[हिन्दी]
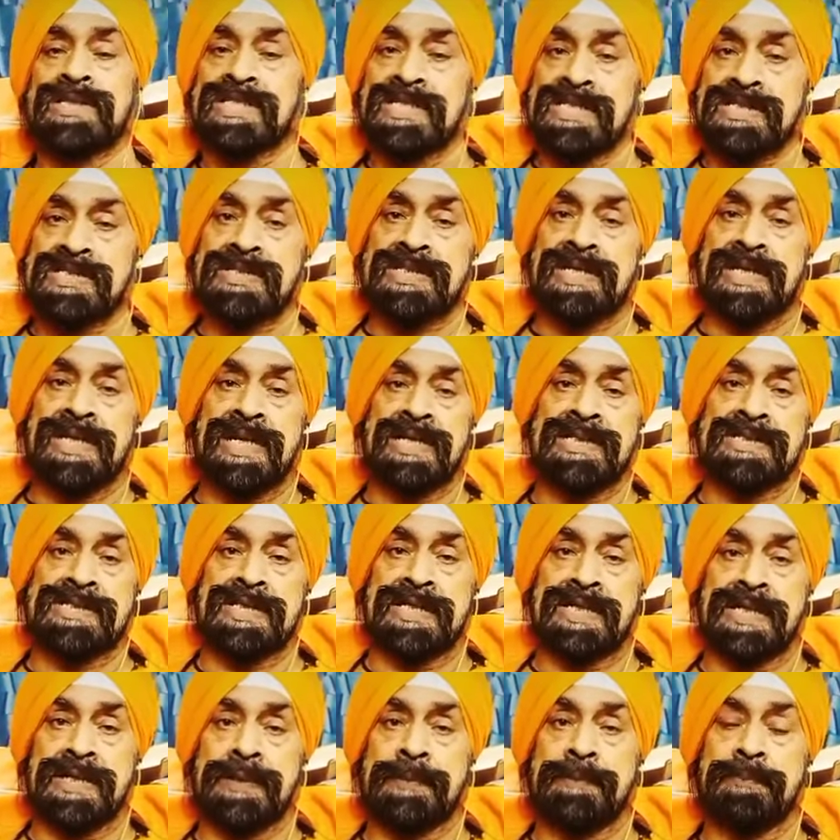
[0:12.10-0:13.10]
जिस तरह
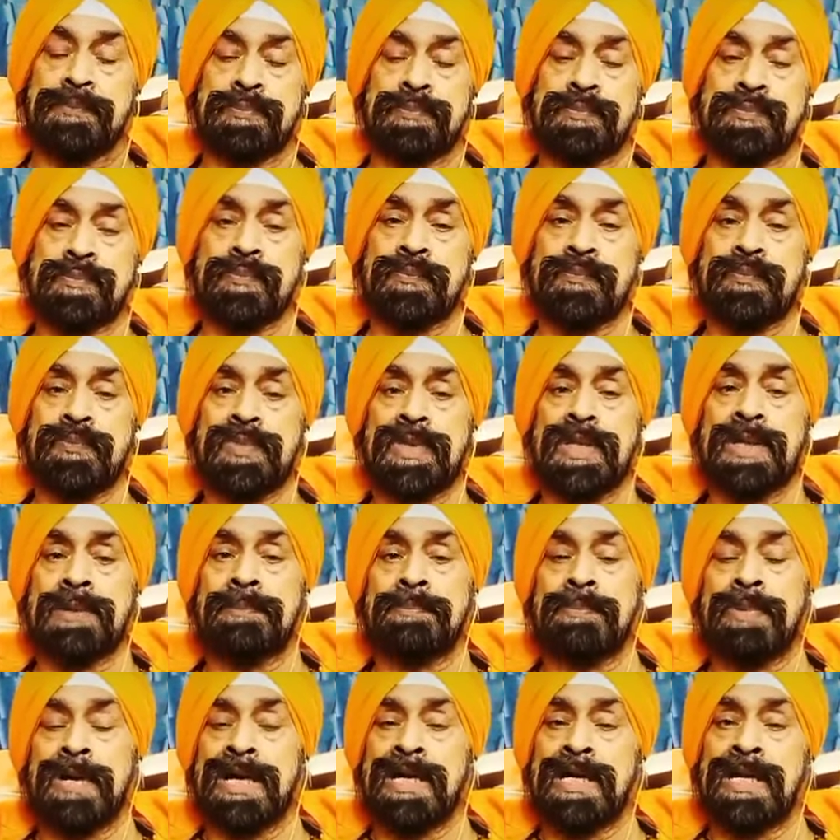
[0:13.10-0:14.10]
से
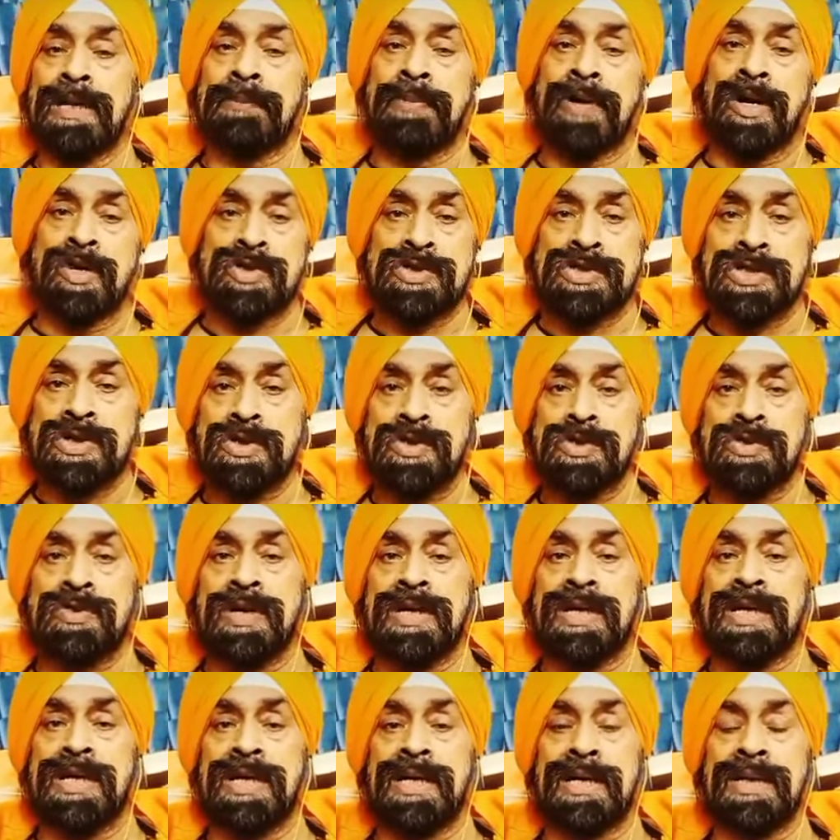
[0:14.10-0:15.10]
पहले बाउंसरों
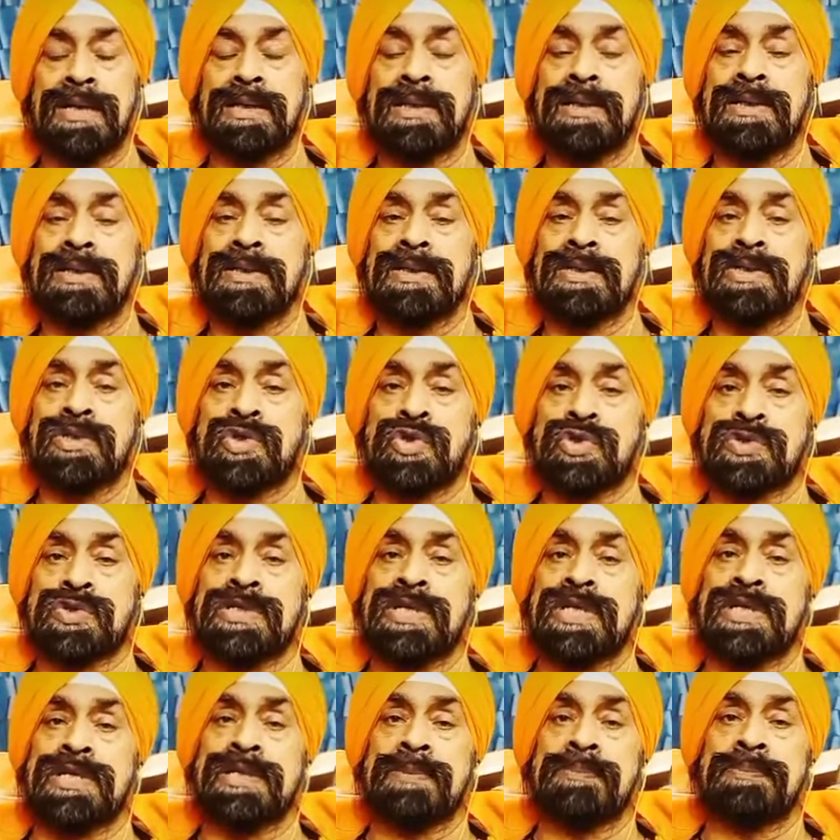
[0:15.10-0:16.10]
द्वारा
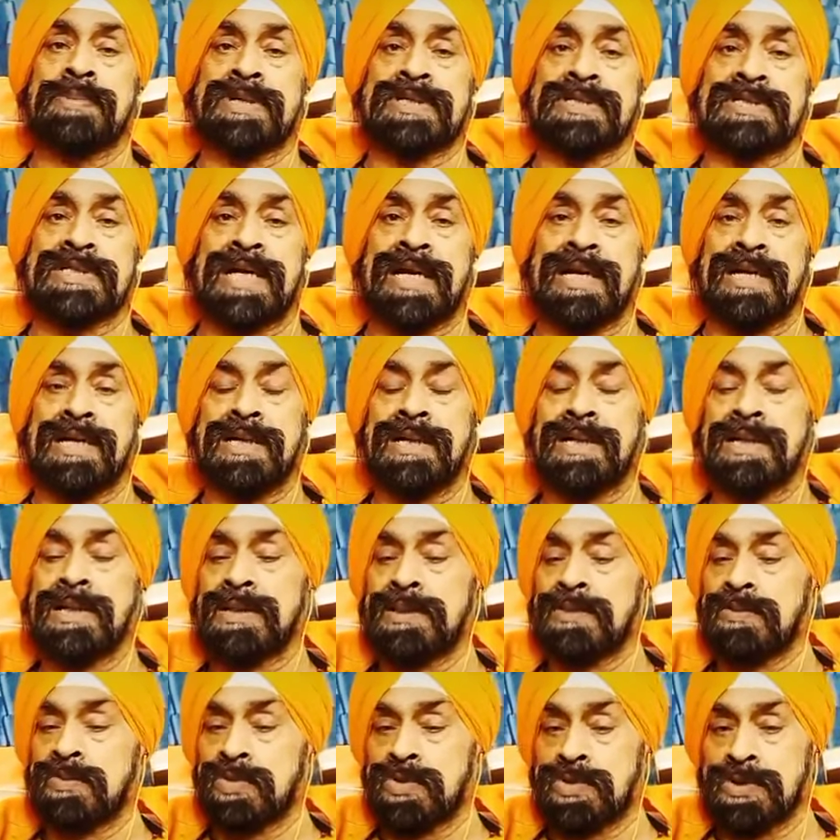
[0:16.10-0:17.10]
दूसरे दिन प्रशा
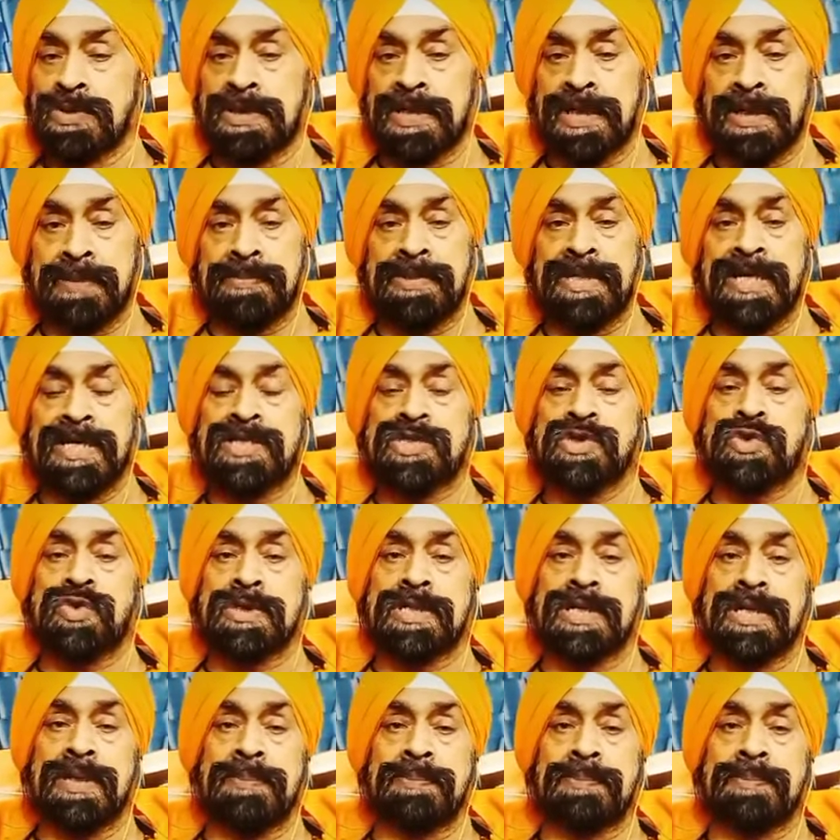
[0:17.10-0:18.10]
उनके बीएचयू
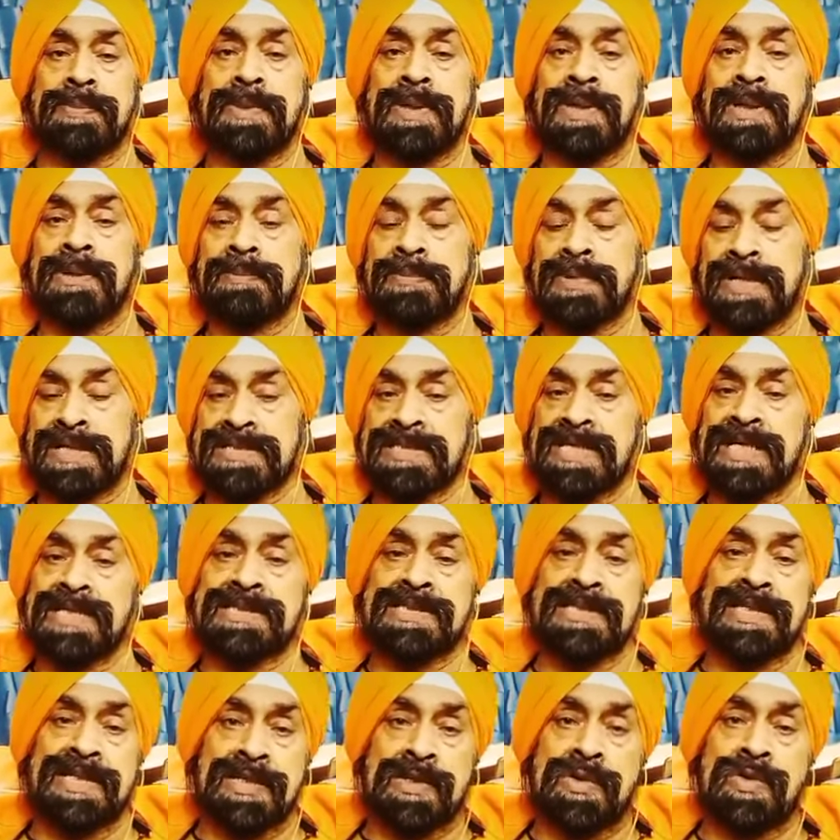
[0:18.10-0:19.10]
के
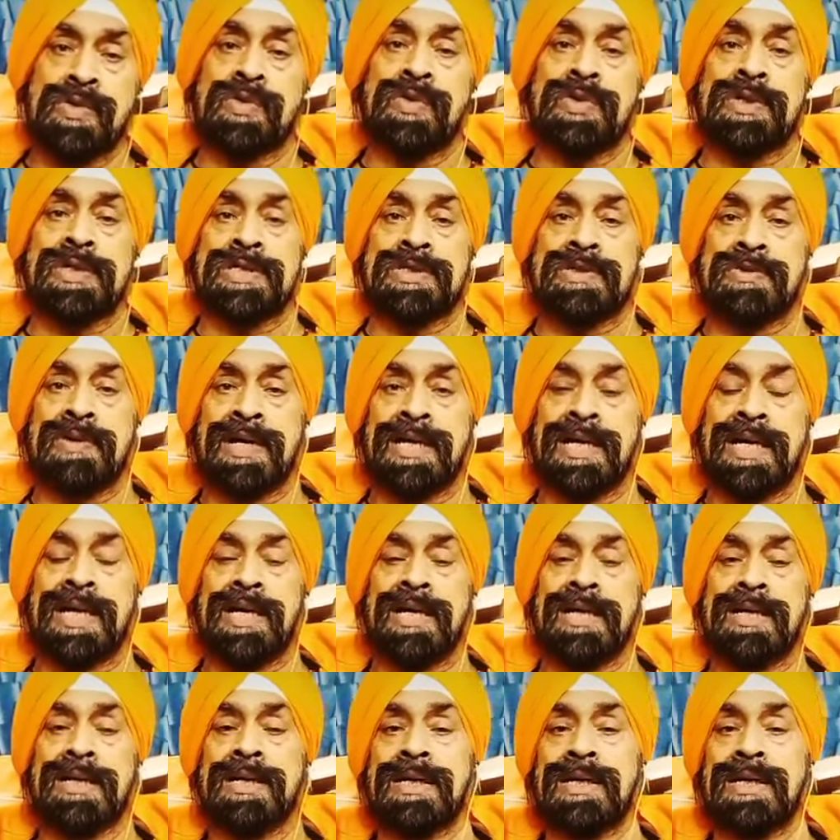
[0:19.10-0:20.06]
प्रशासनिक लोगों के द्वारा